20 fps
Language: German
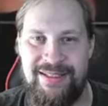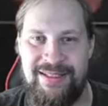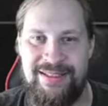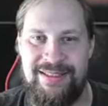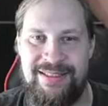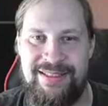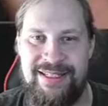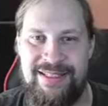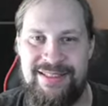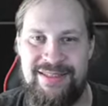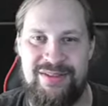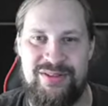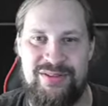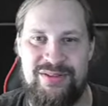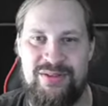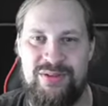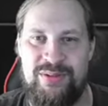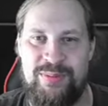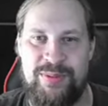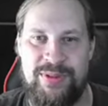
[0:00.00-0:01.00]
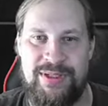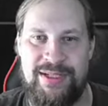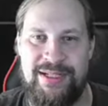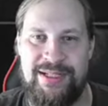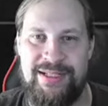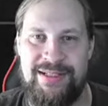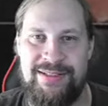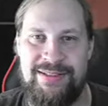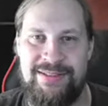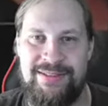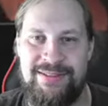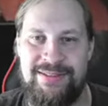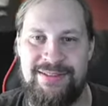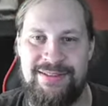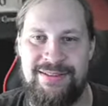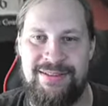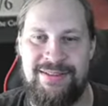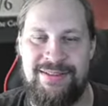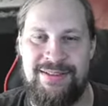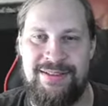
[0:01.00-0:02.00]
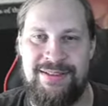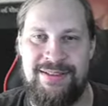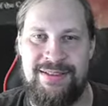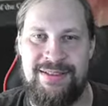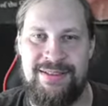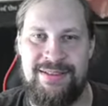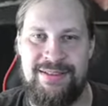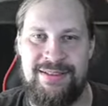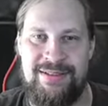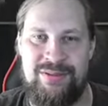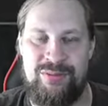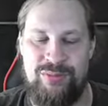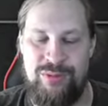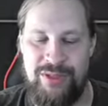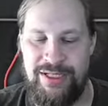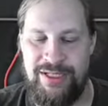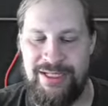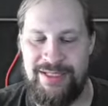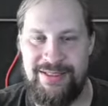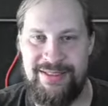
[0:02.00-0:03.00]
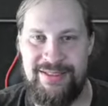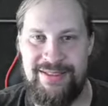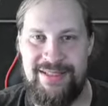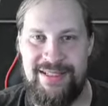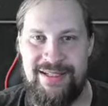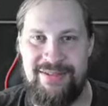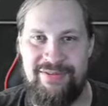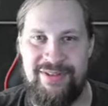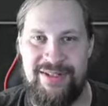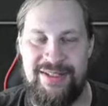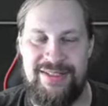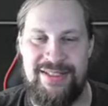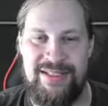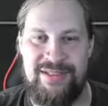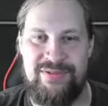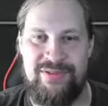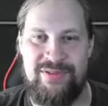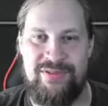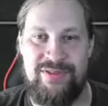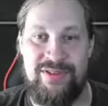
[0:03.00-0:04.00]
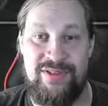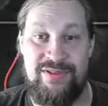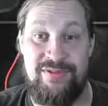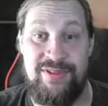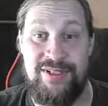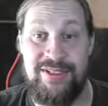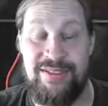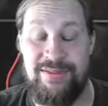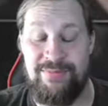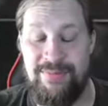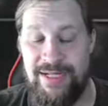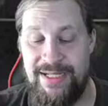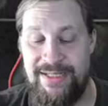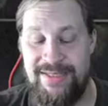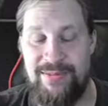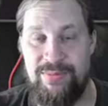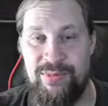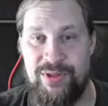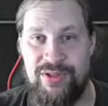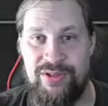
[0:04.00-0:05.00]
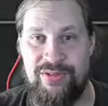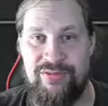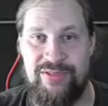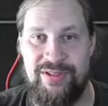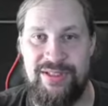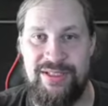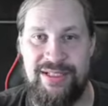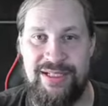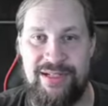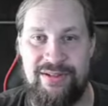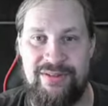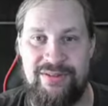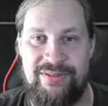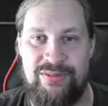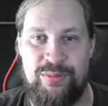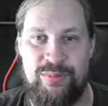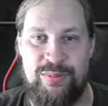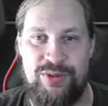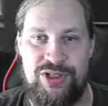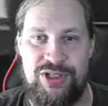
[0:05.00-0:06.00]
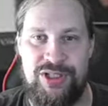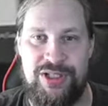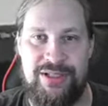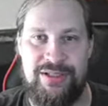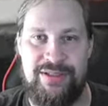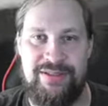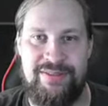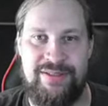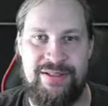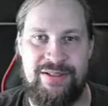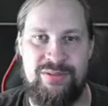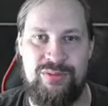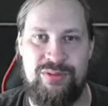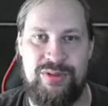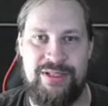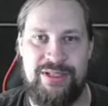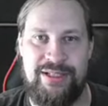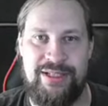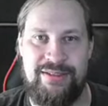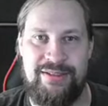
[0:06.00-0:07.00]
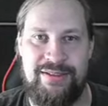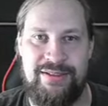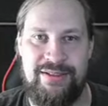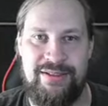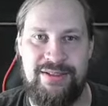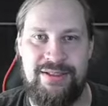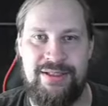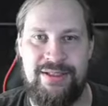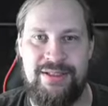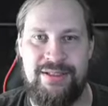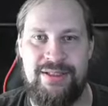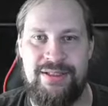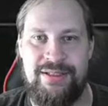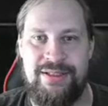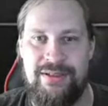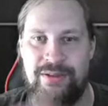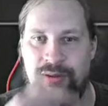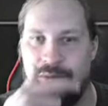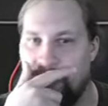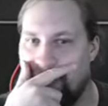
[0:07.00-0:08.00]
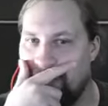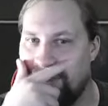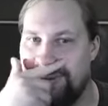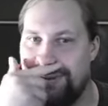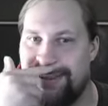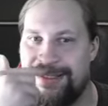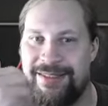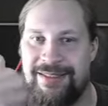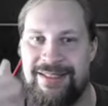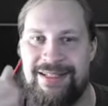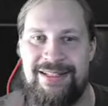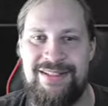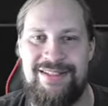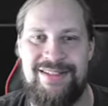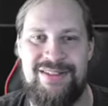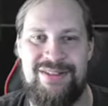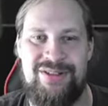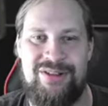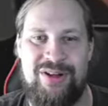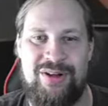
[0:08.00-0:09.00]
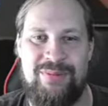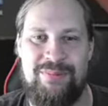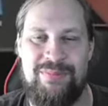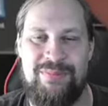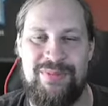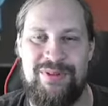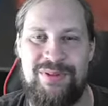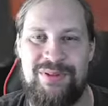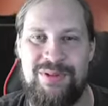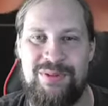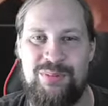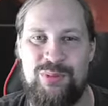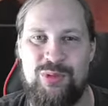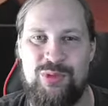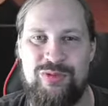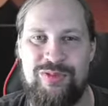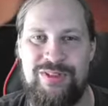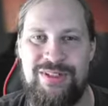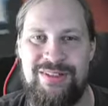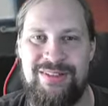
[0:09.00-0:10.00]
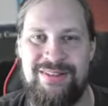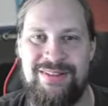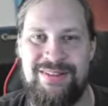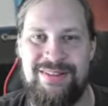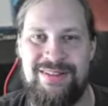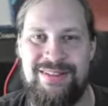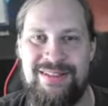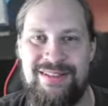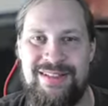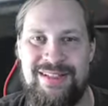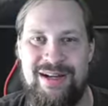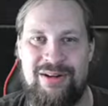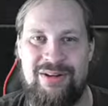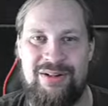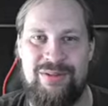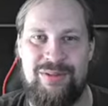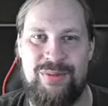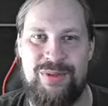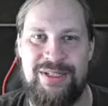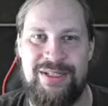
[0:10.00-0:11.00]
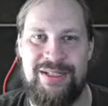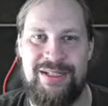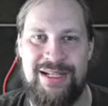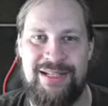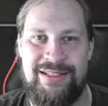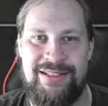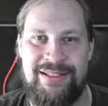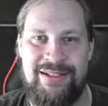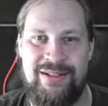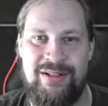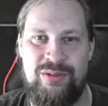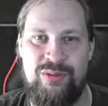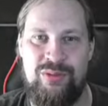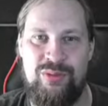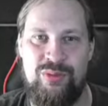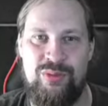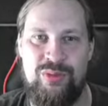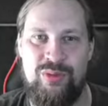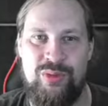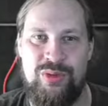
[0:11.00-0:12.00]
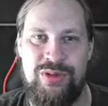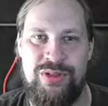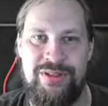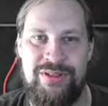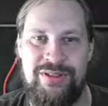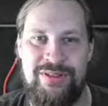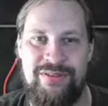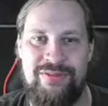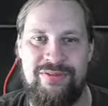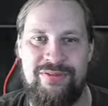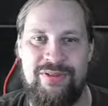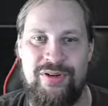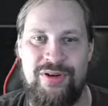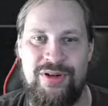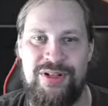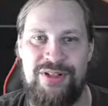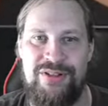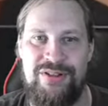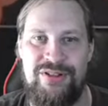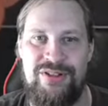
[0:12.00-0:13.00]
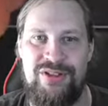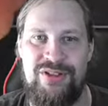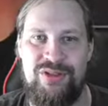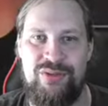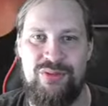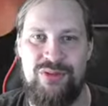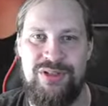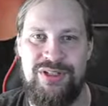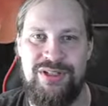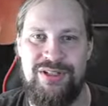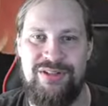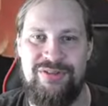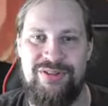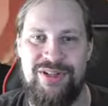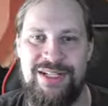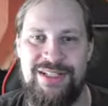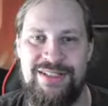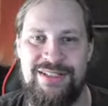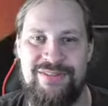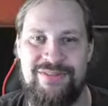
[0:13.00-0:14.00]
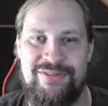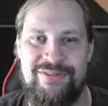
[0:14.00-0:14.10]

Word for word: der ist doch super geil. Ein Dual-Land ist einfach ein 6-5-es. Victimize im Modern finde ich auch super stark. Sehr coole Karte. Und den Storm Removal. Auch eine weirde Karte. Oh, und Foil Tuned Narrative.